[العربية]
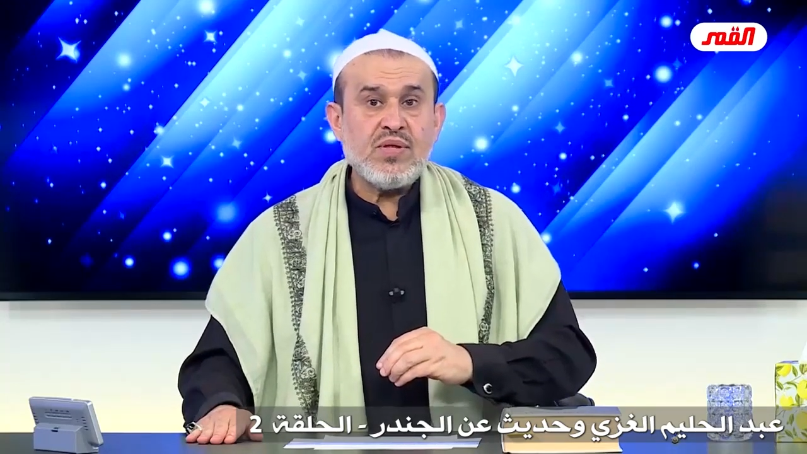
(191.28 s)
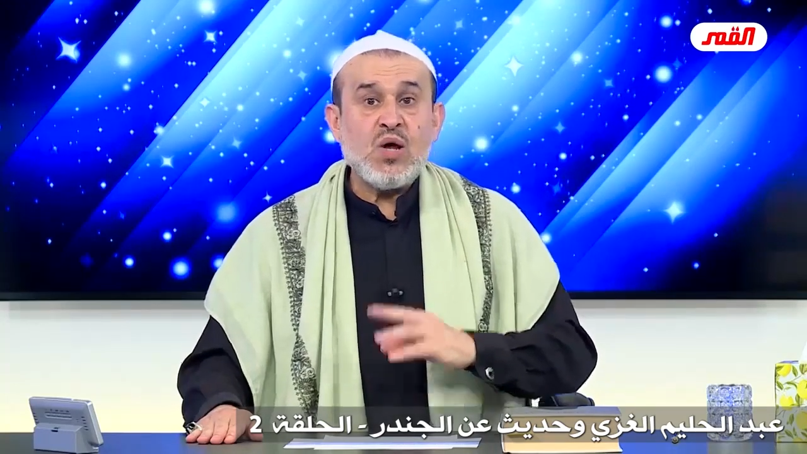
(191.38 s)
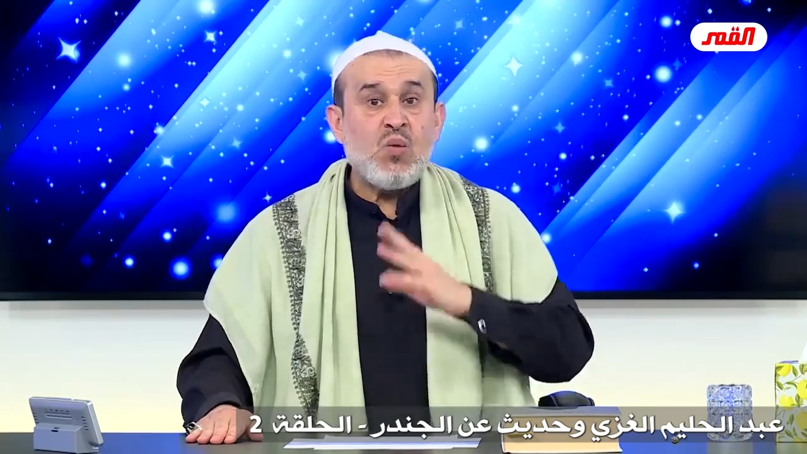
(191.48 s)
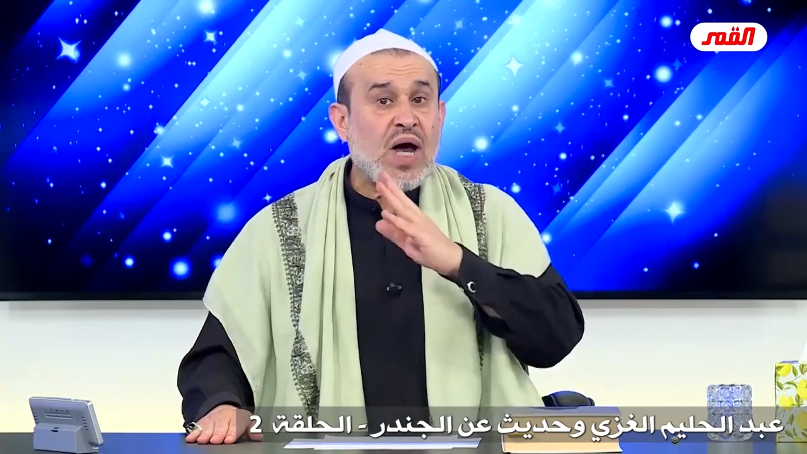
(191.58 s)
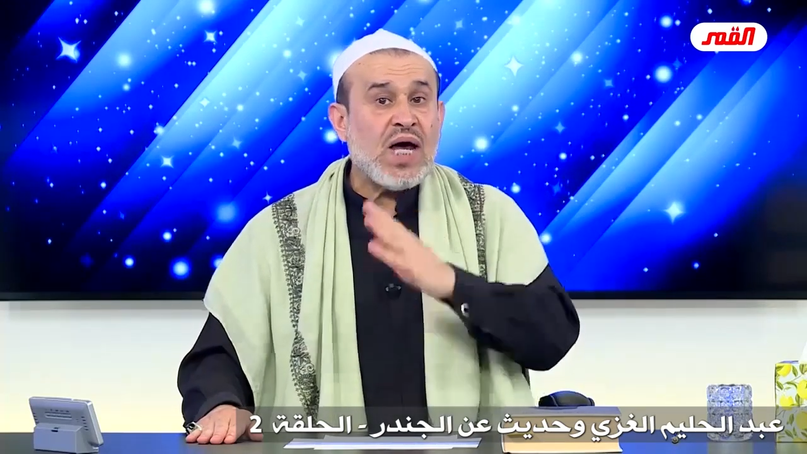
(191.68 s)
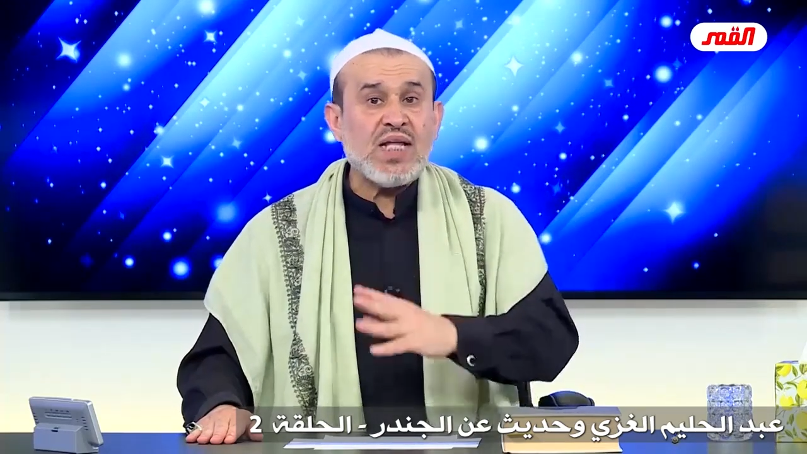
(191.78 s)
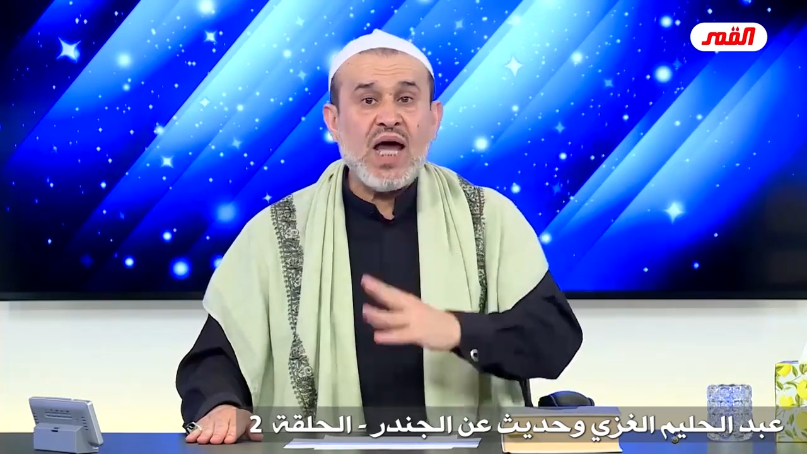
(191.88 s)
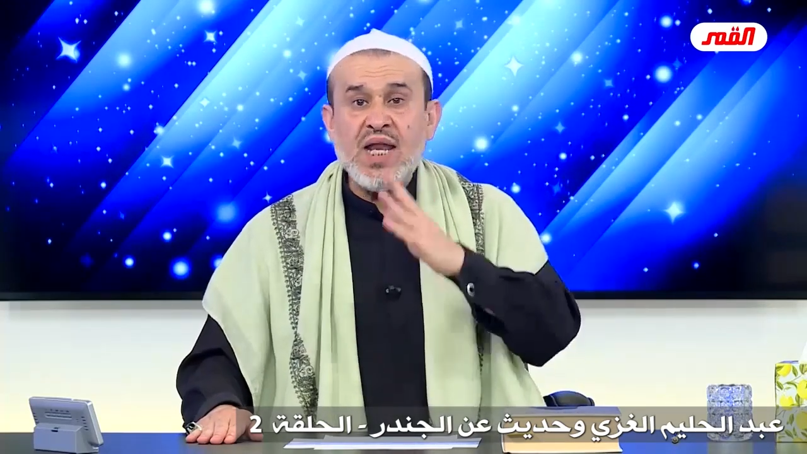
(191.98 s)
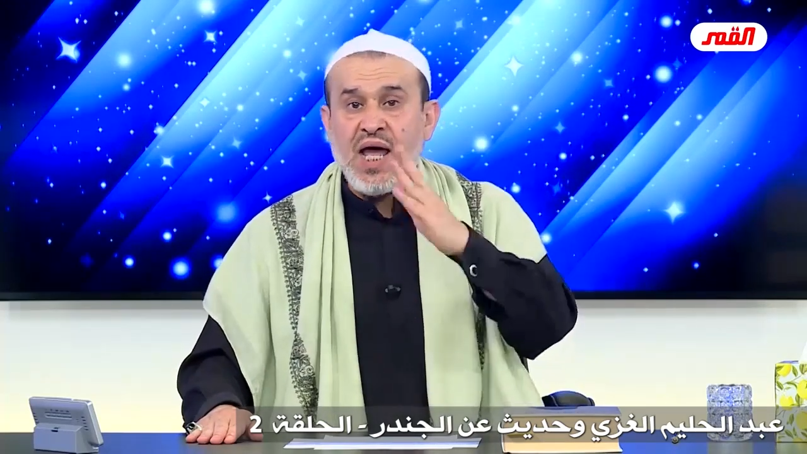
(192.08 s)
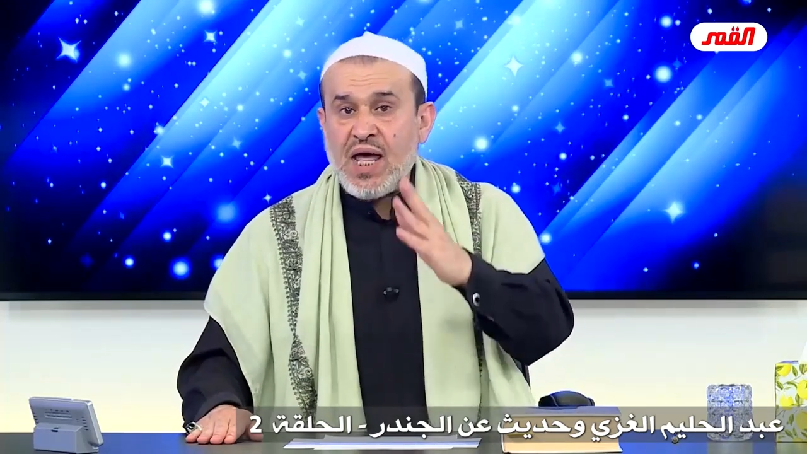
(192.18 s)
وقطعا
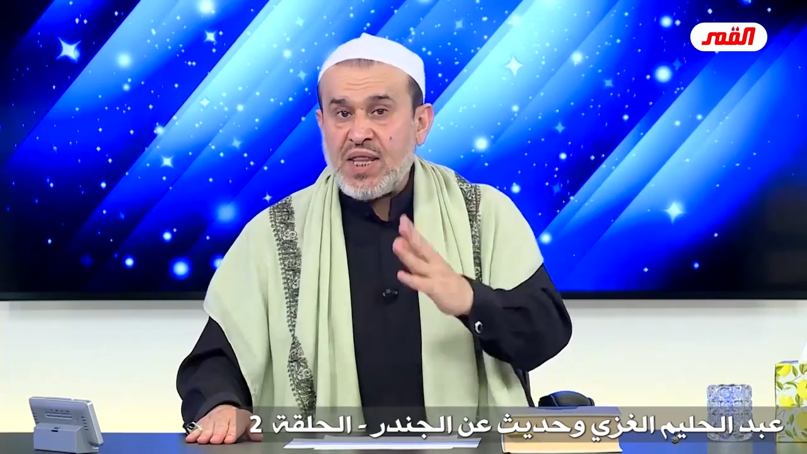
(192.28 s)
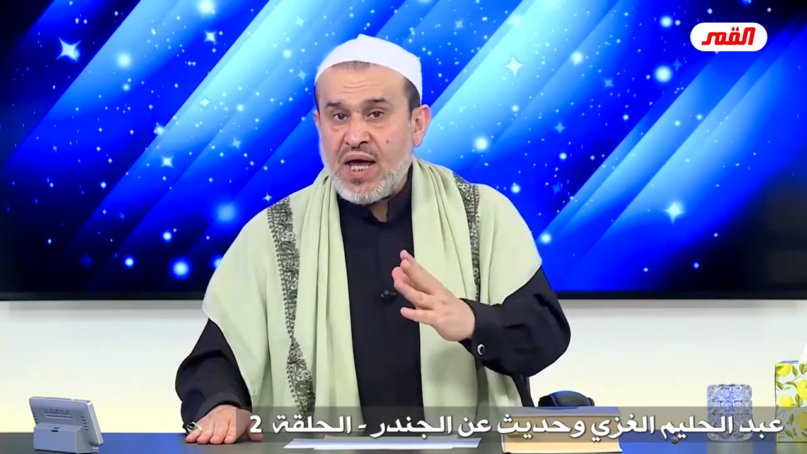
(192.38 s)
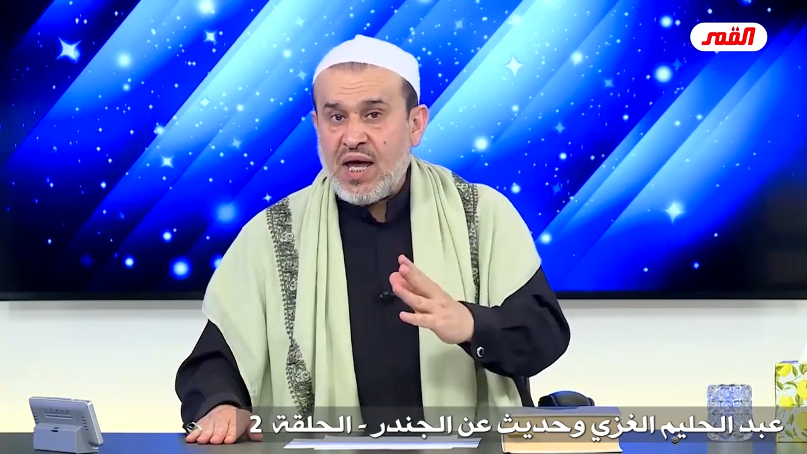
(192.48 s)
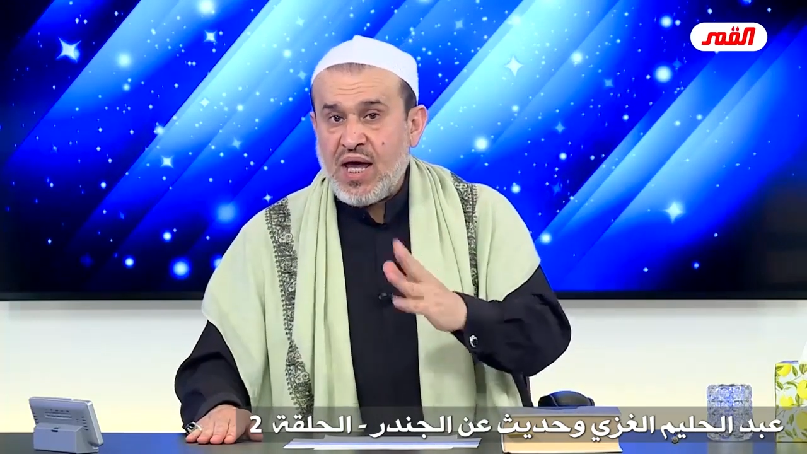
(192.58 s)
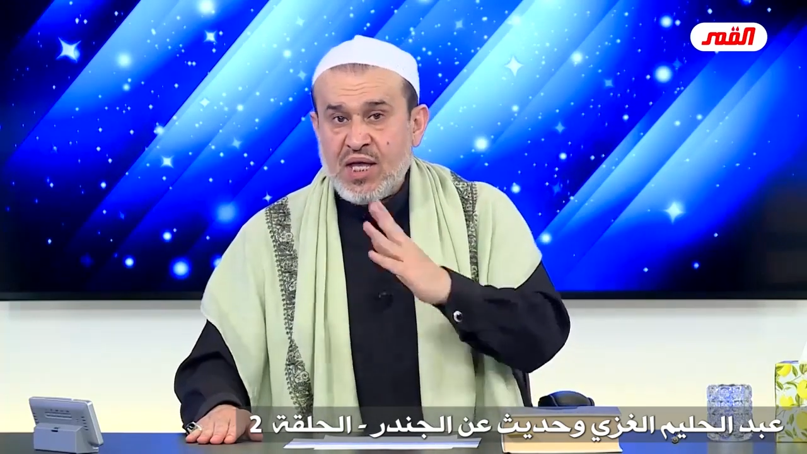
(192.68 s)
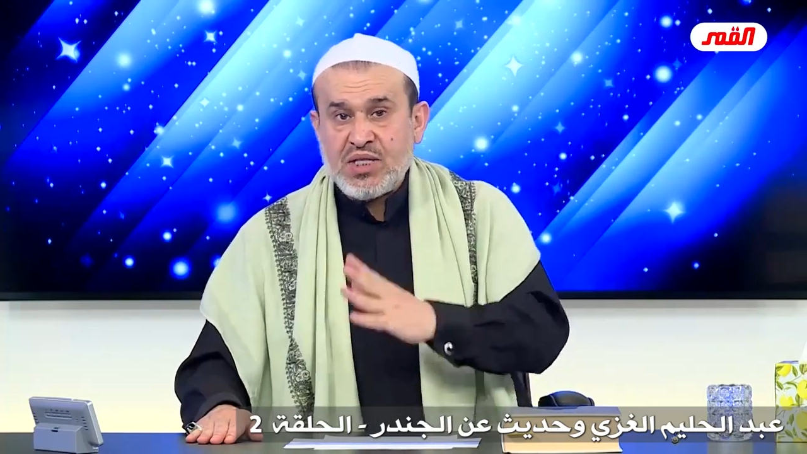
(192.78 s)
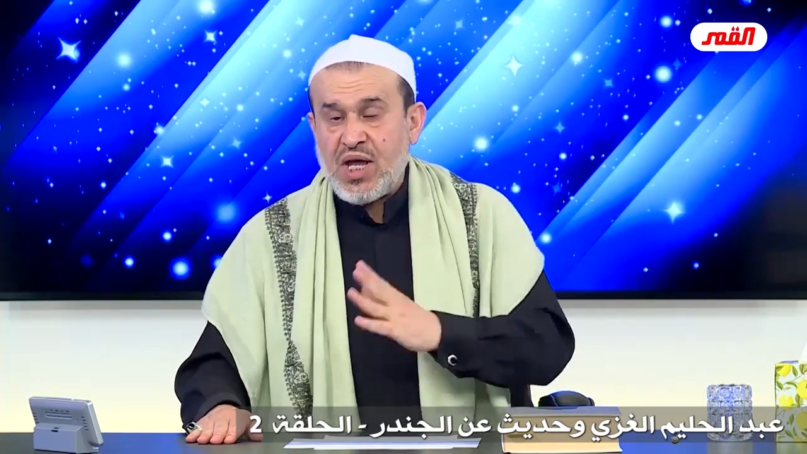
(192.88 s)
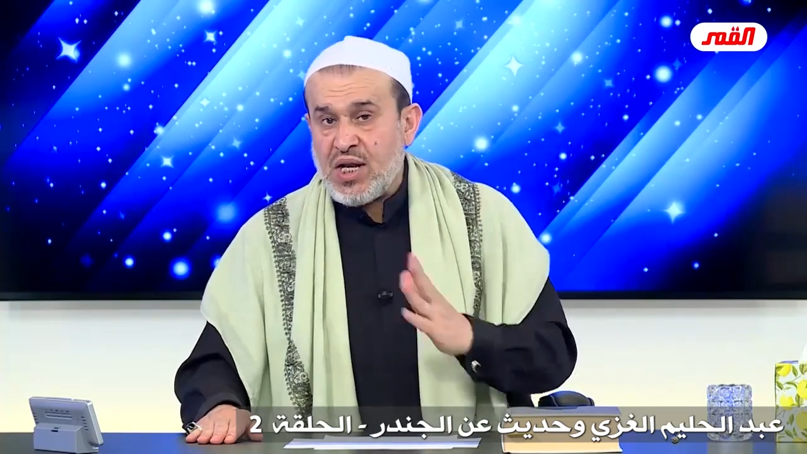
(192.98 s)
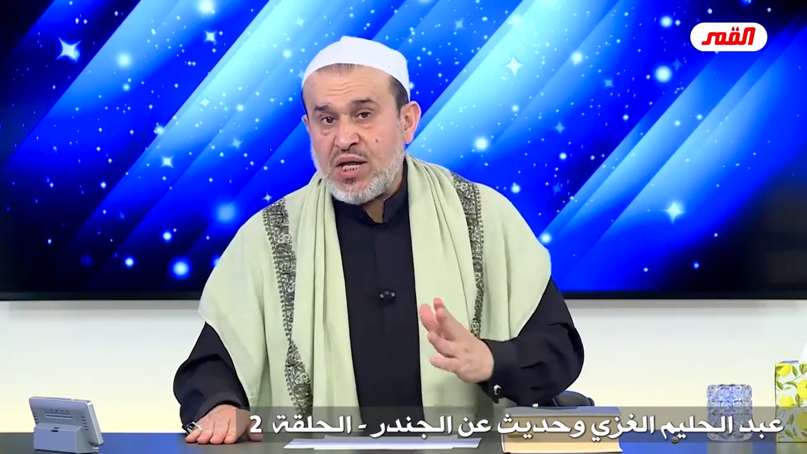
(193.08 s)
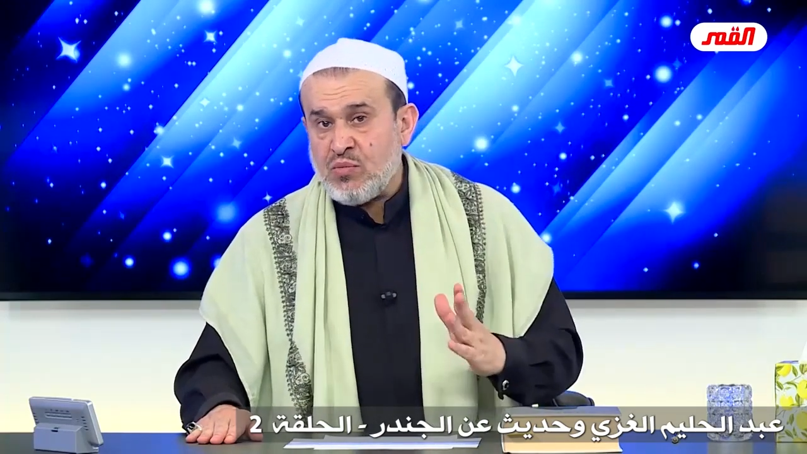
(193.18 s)
هذا
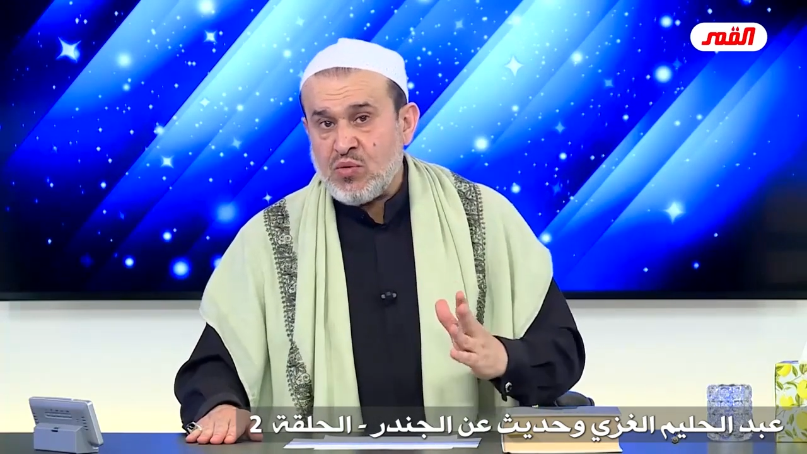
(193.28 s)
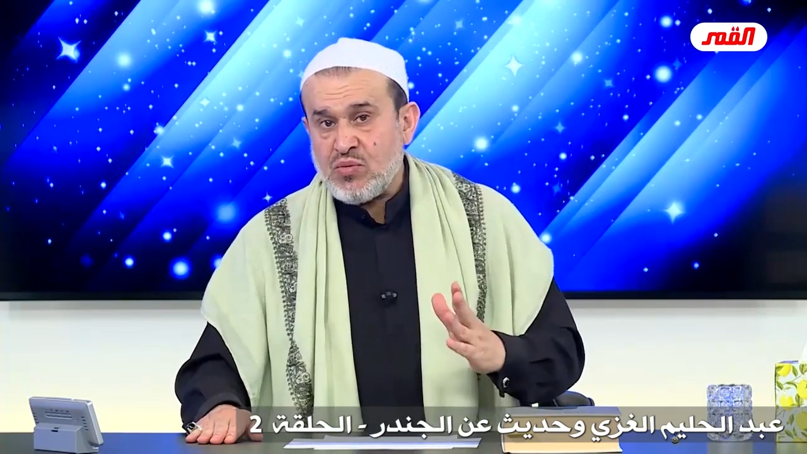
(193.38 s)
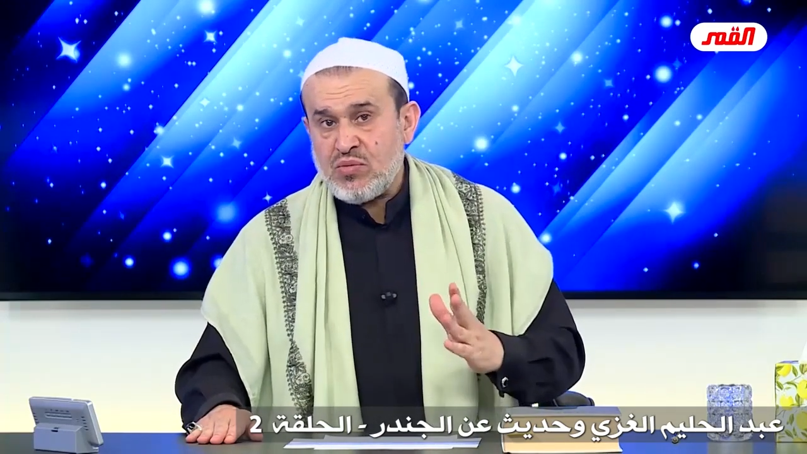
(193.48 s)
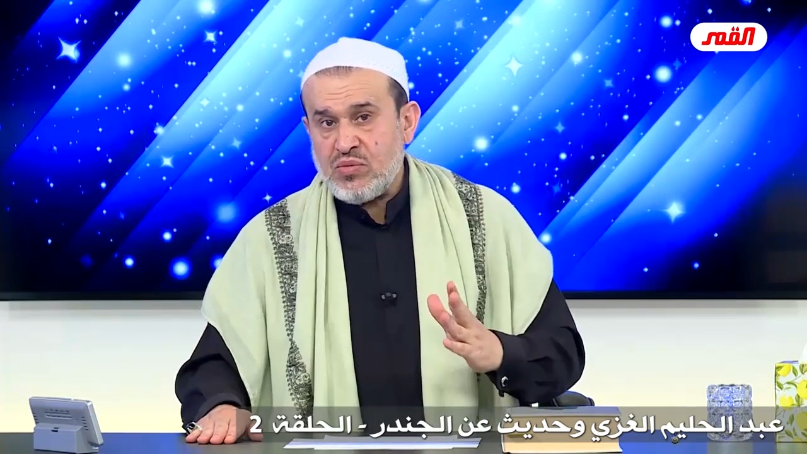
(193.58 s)
التعليم